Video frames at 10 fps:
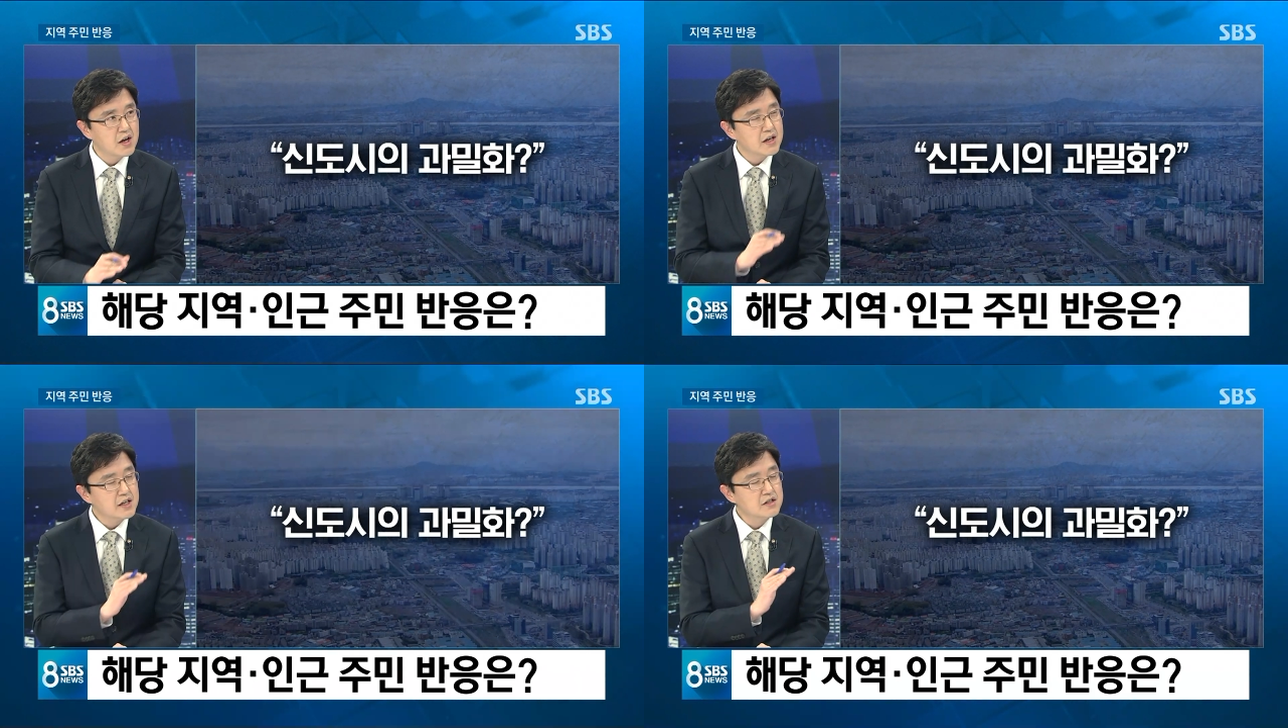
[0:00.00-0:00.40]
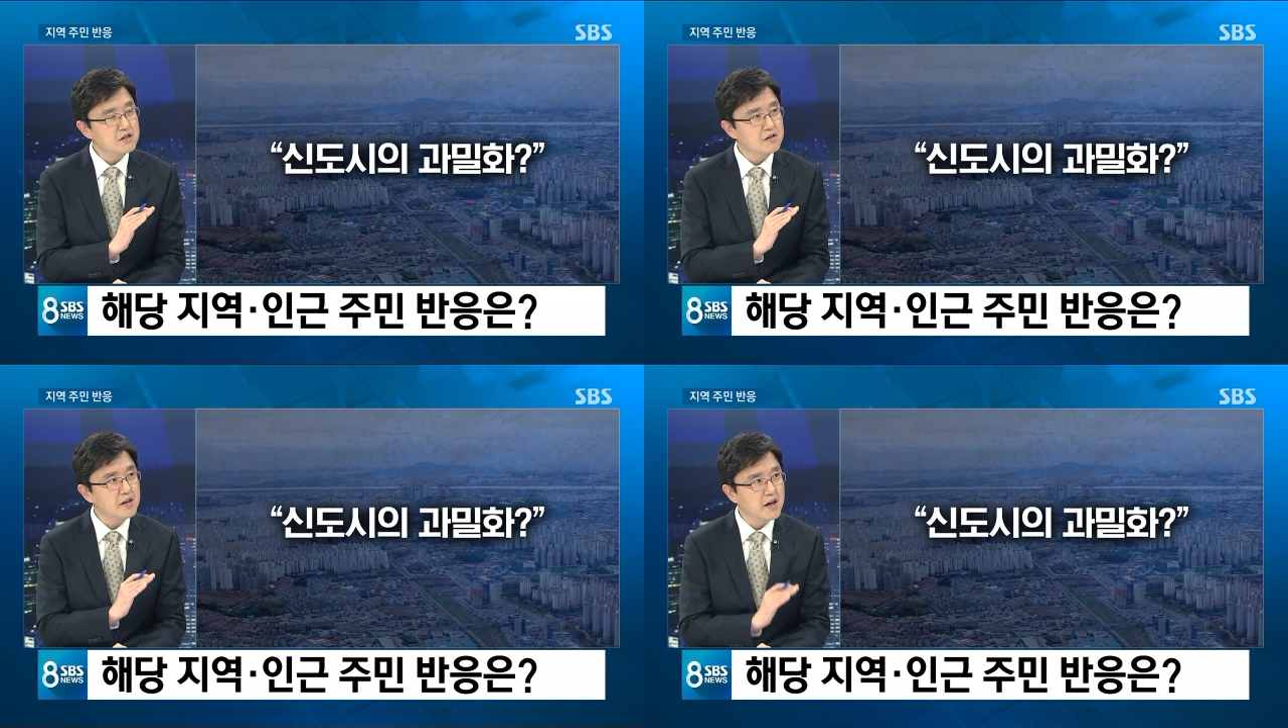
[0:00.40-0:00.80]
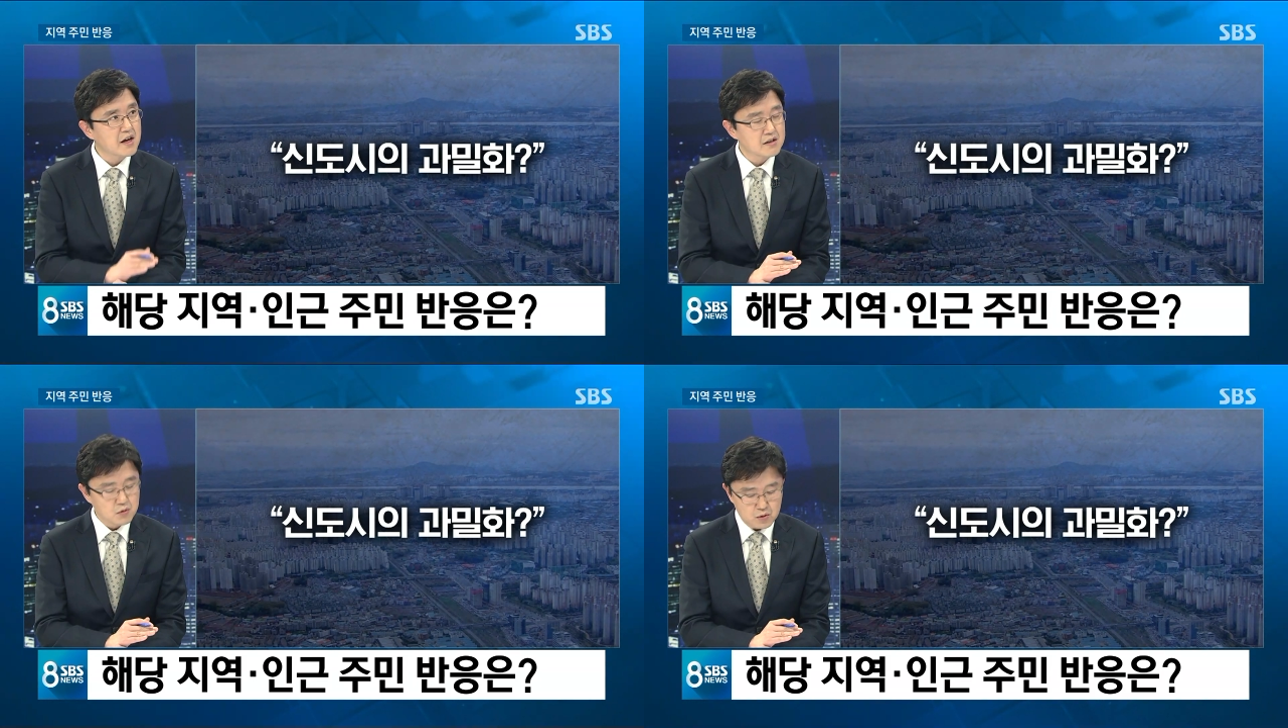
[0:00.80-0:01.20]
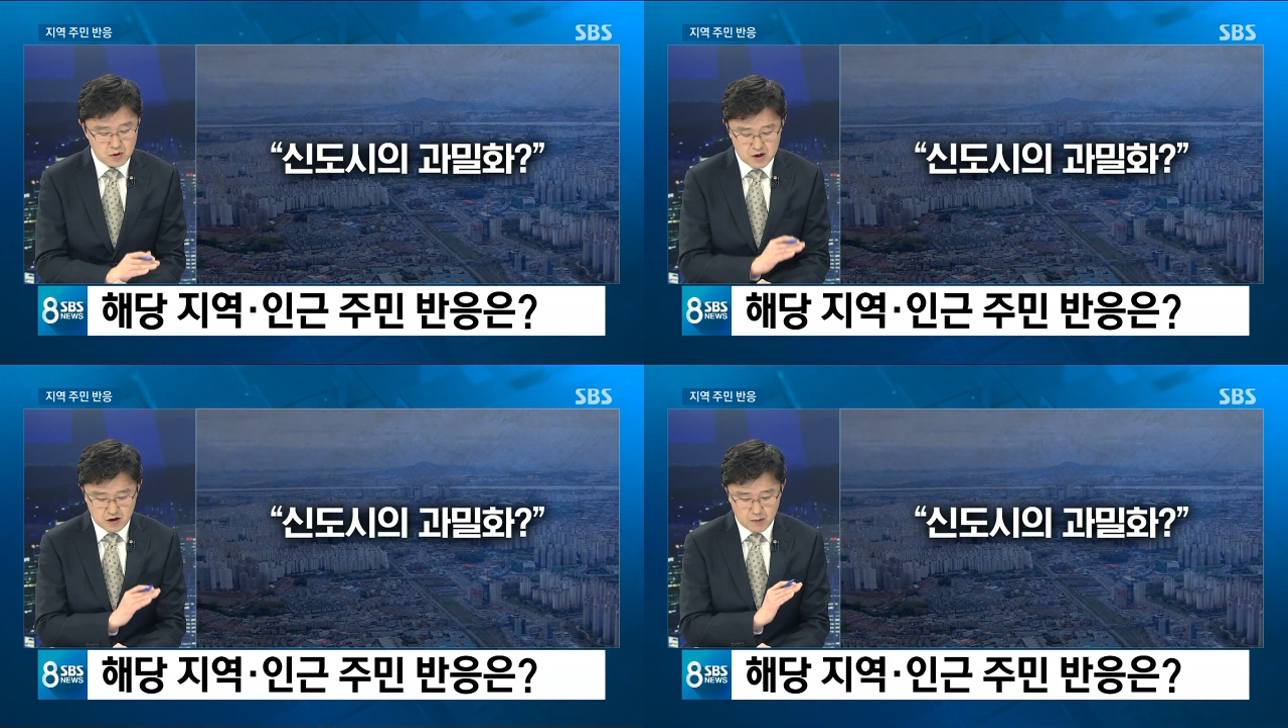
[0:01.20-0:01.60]
인천 계양도
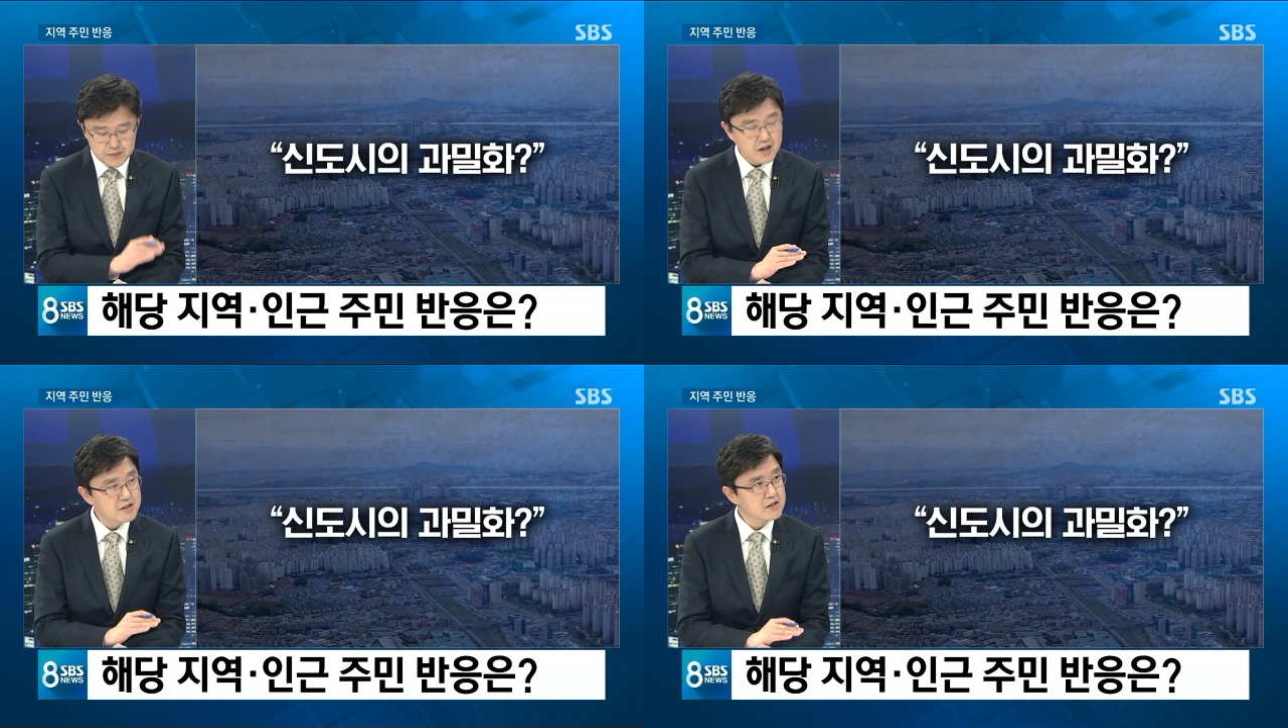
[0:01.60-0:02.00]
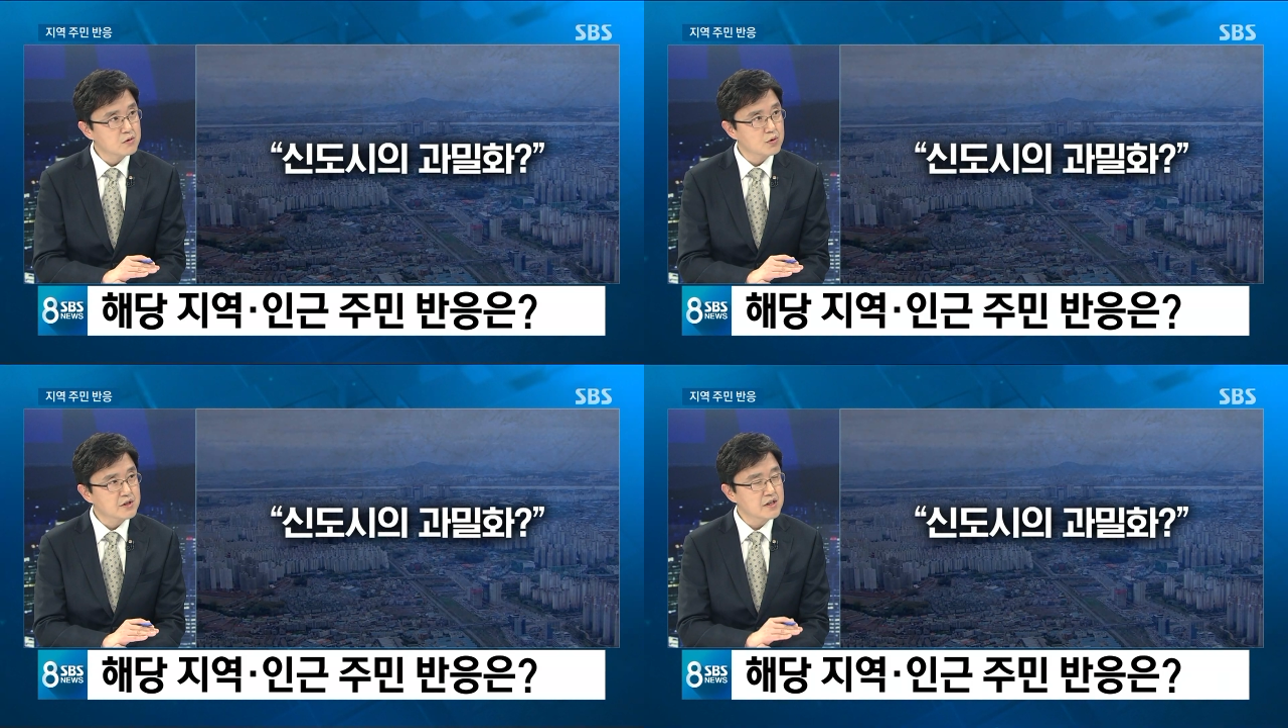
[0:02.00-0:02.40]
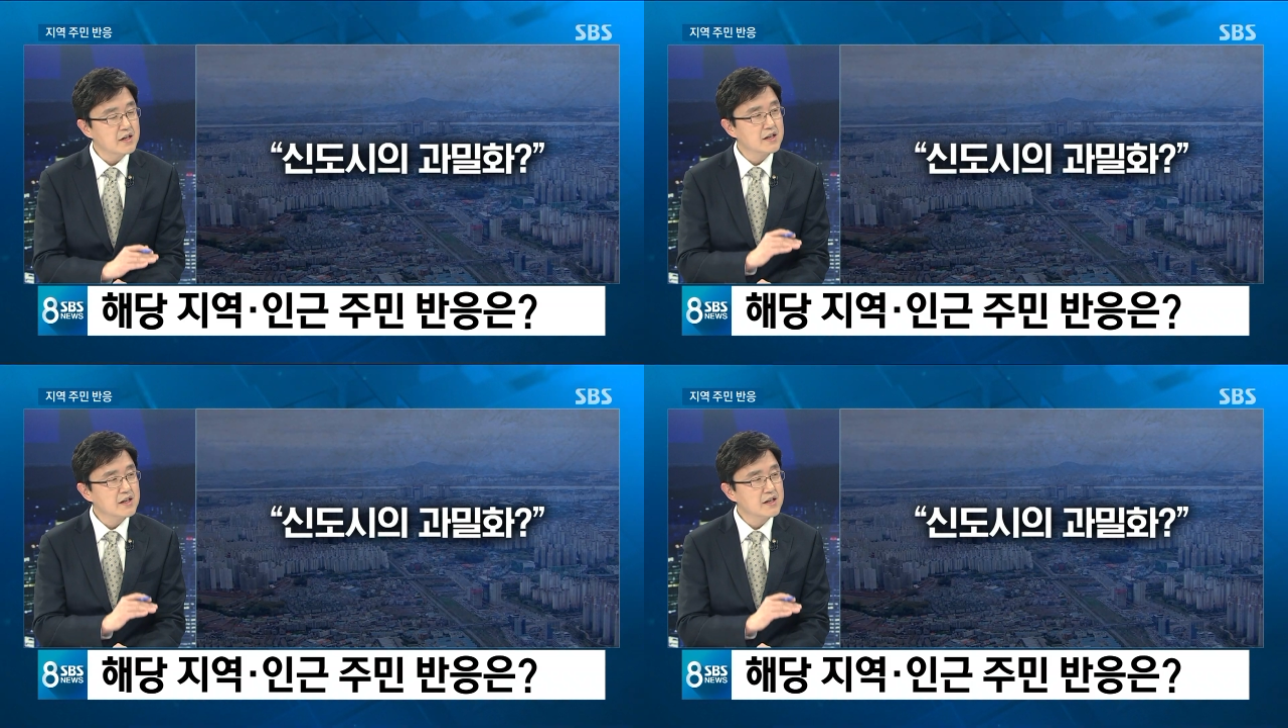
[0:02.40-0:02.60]
검단 신도시,